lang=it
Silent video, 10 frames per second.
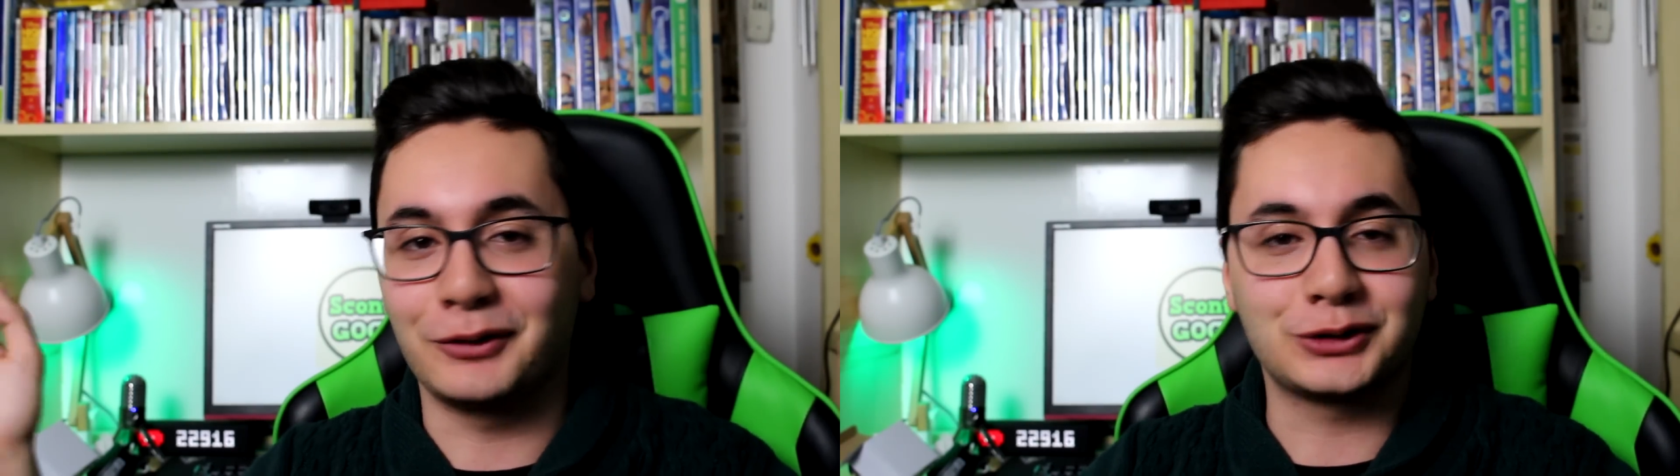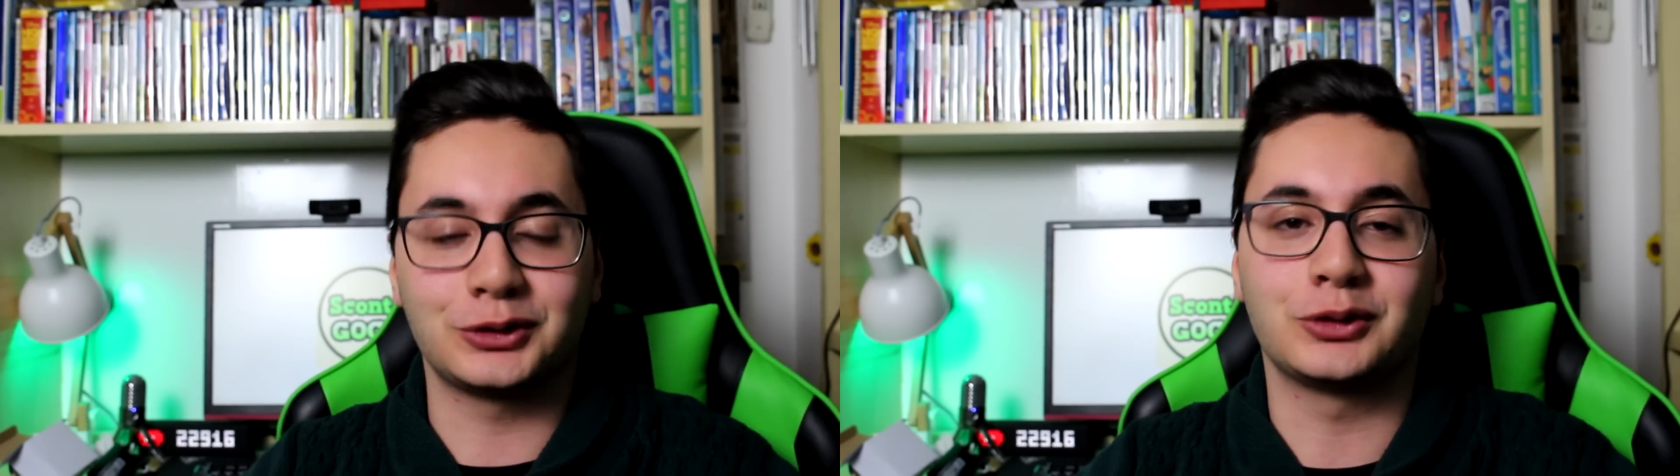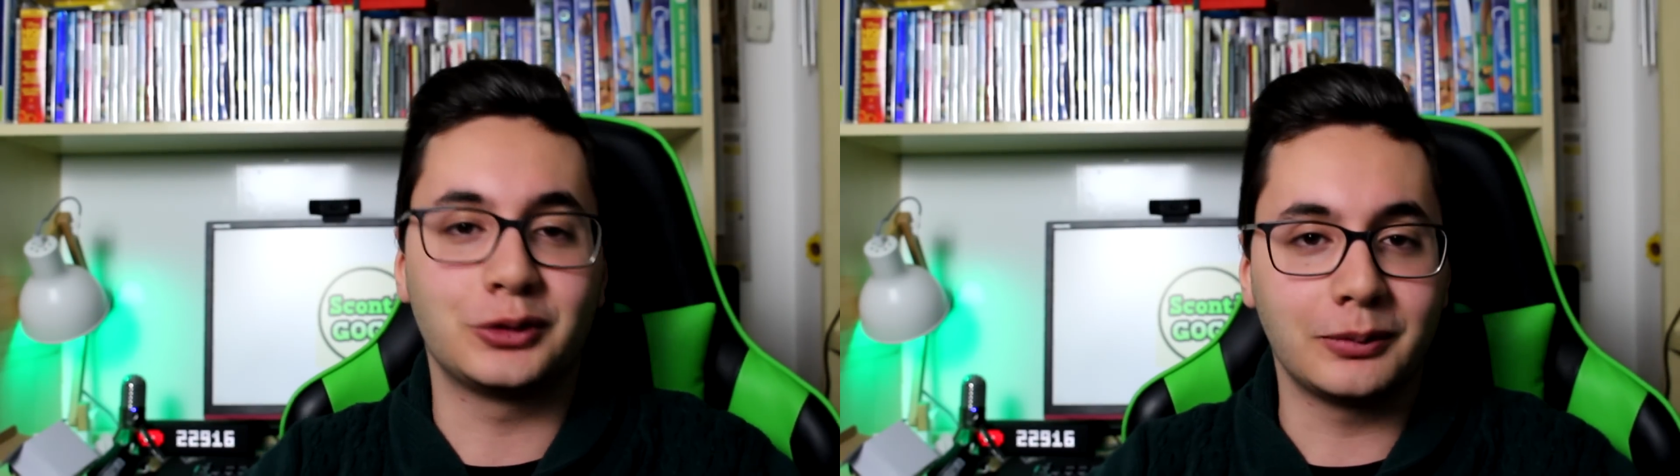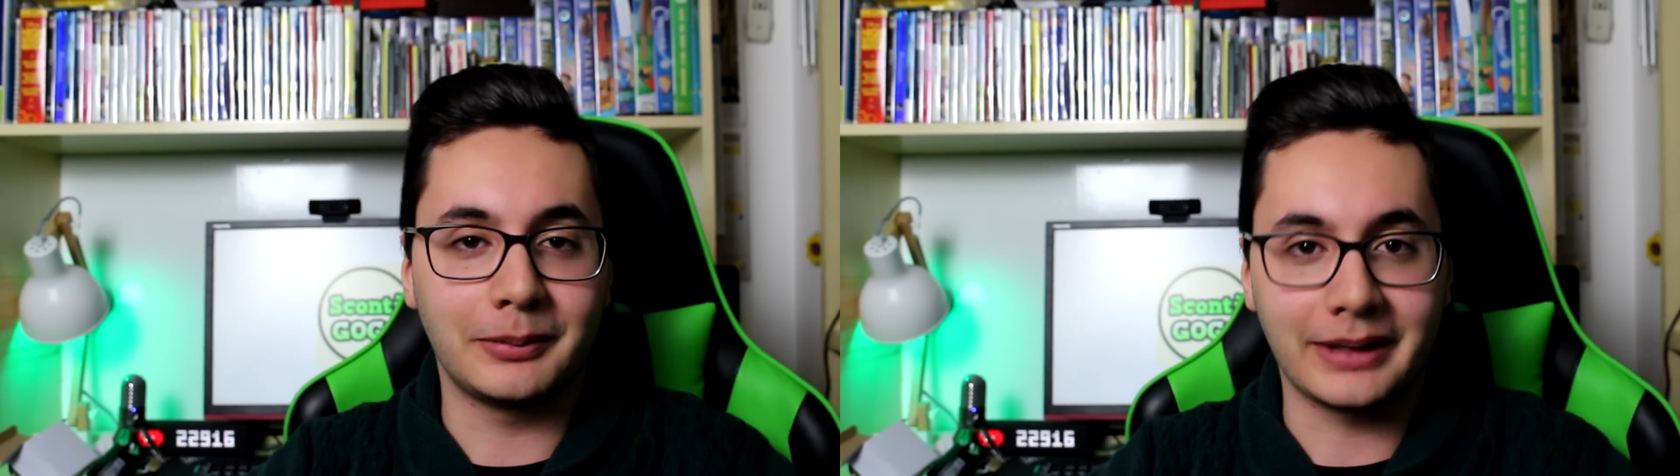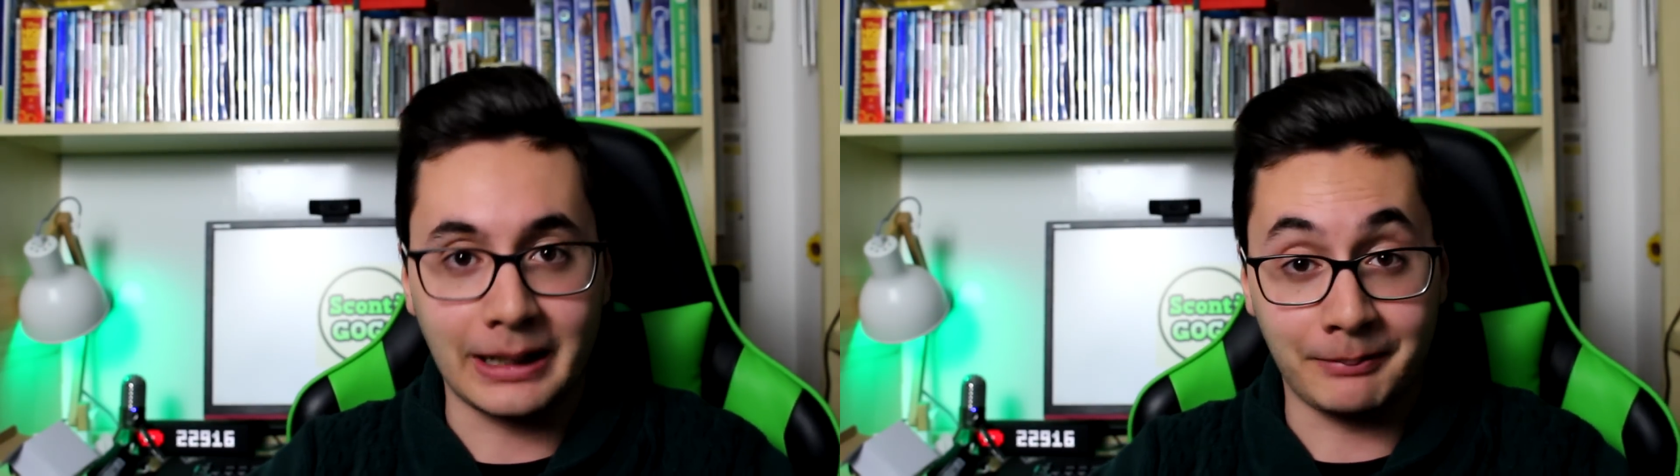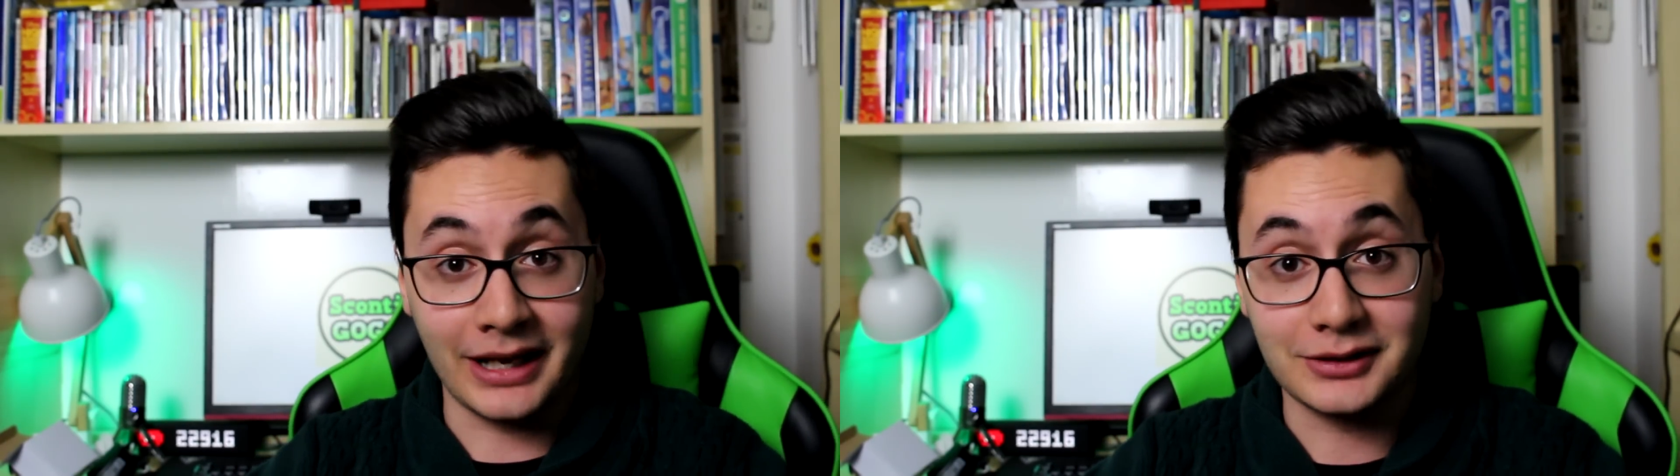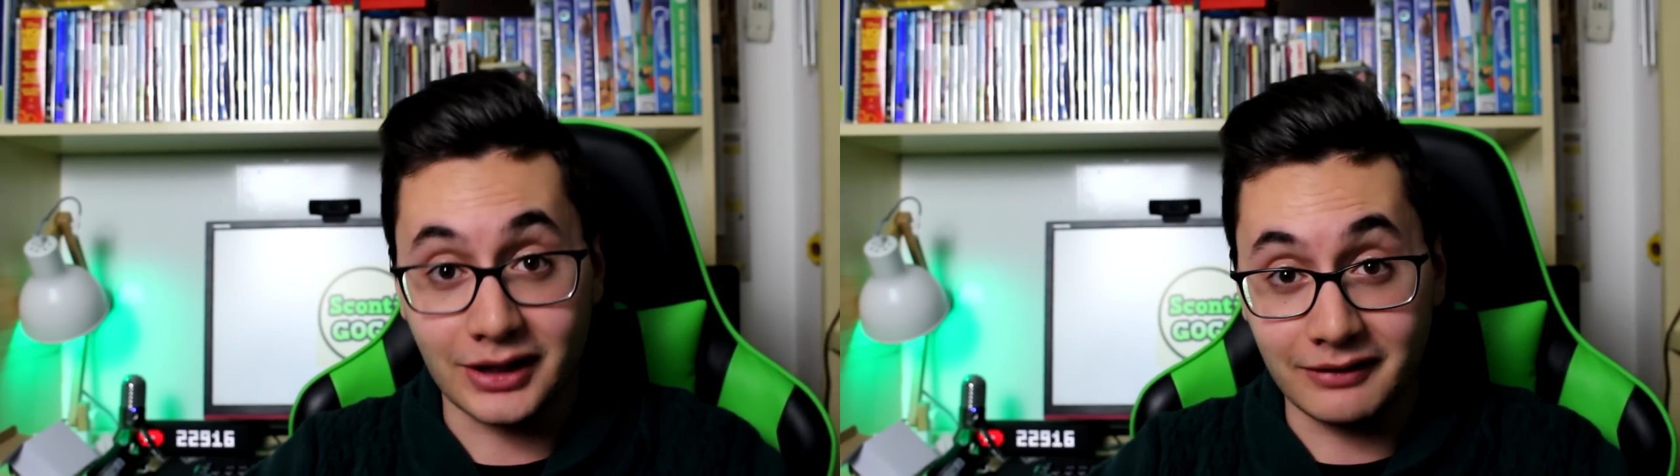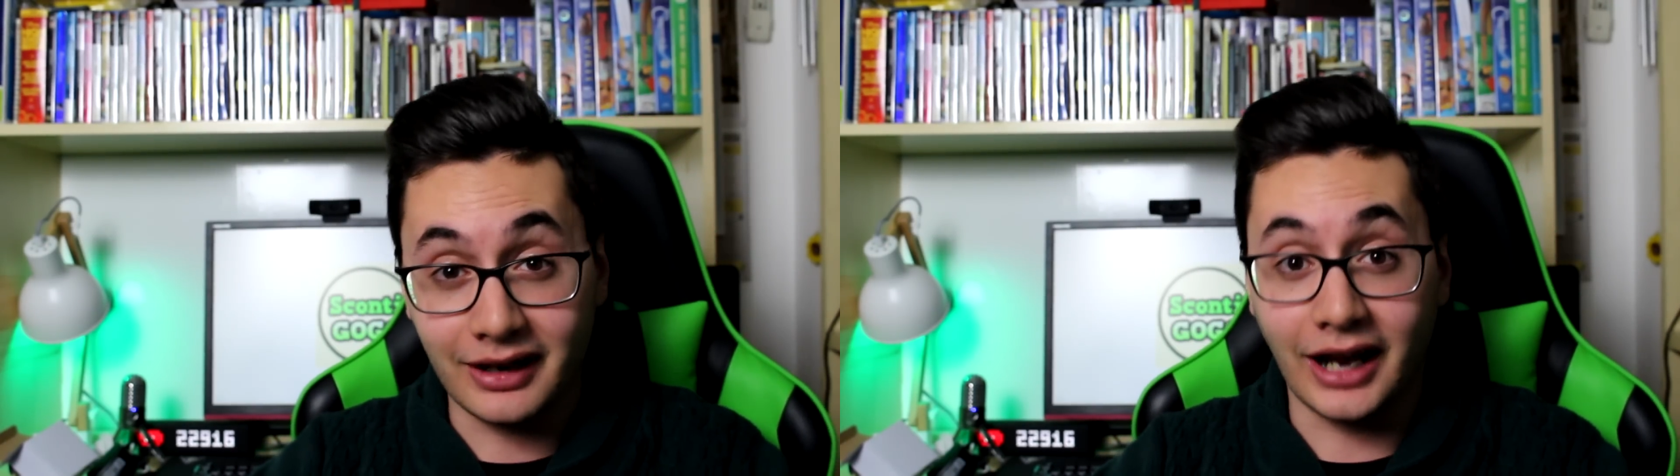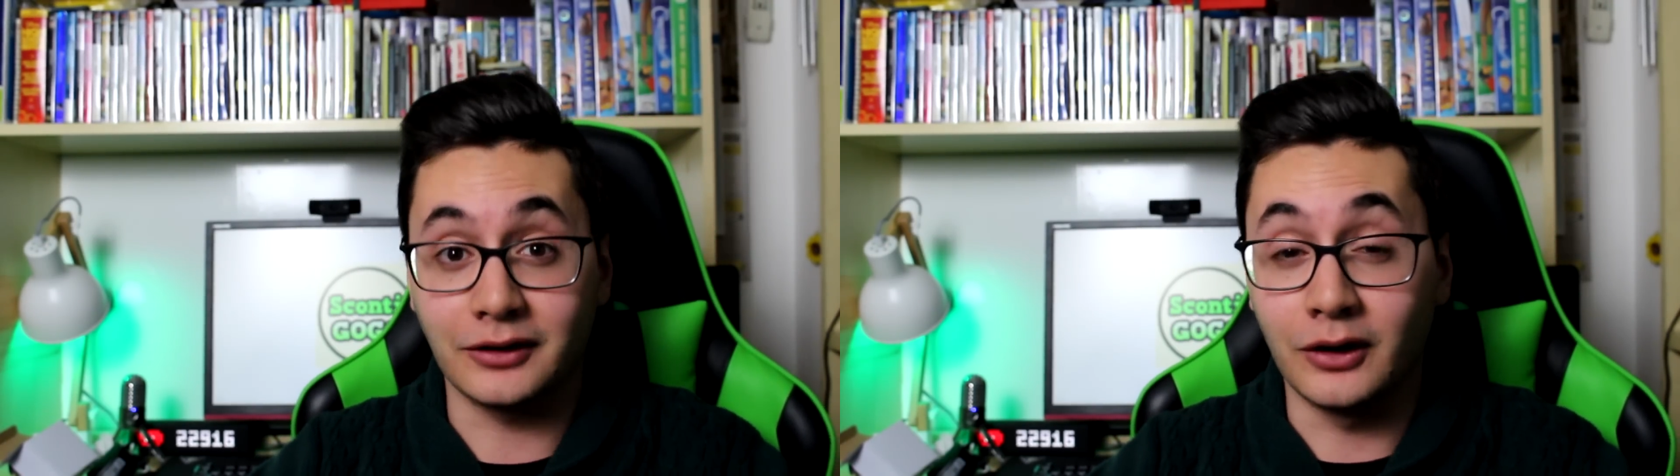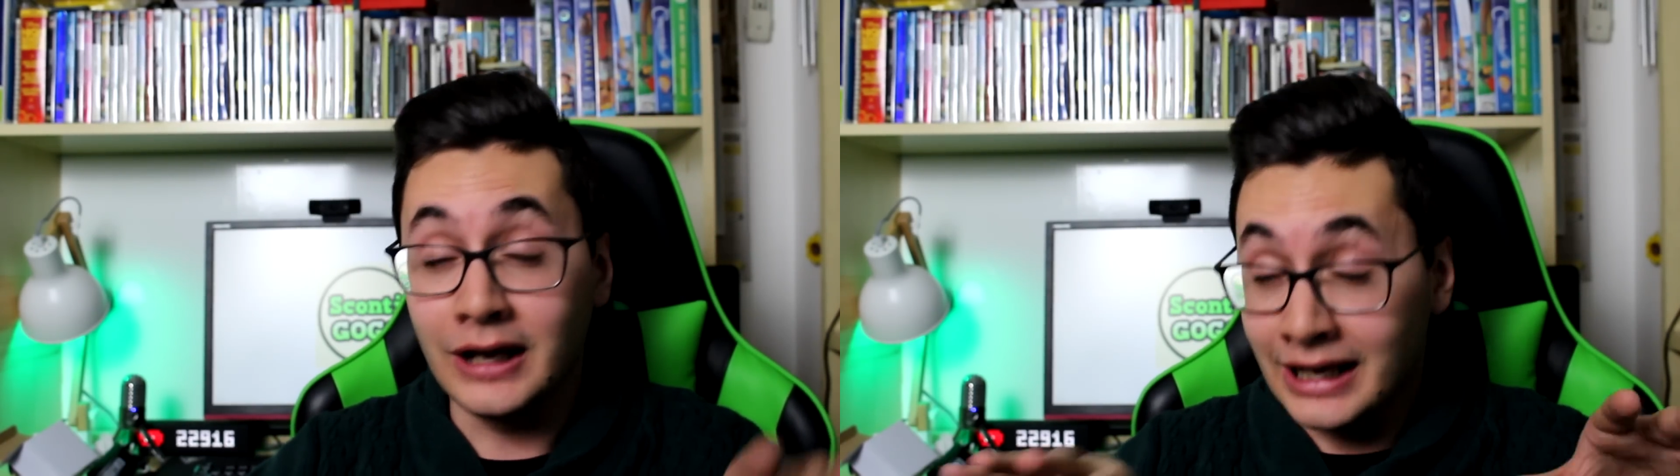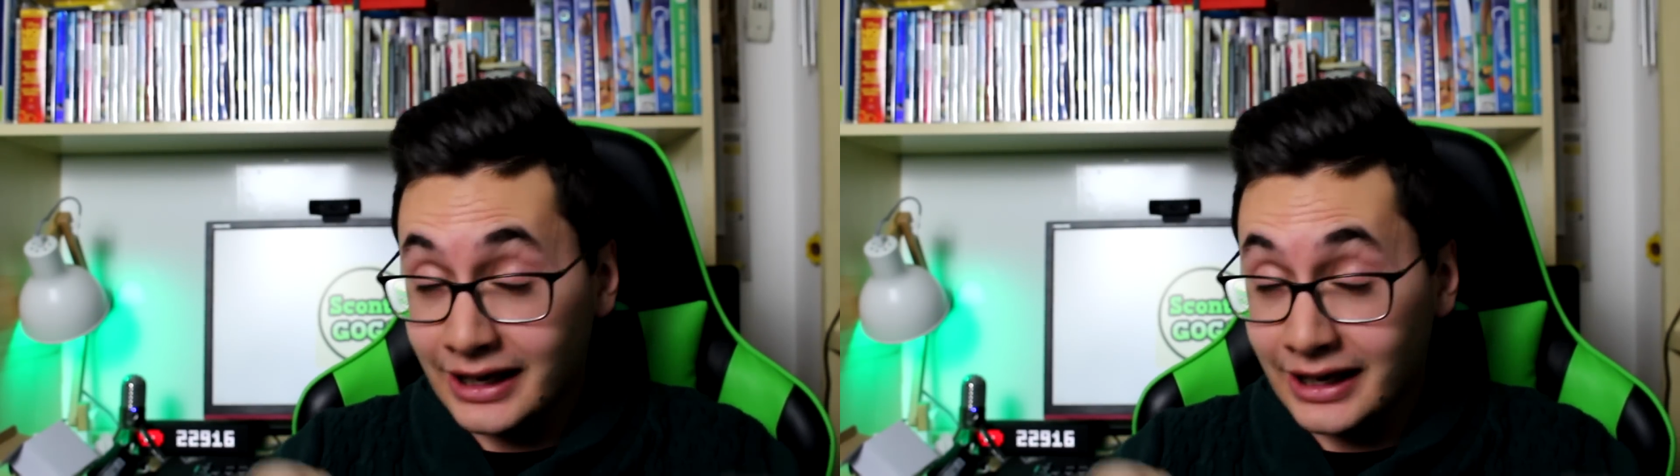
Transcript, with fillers: qui su YouTube perché presto arriveranno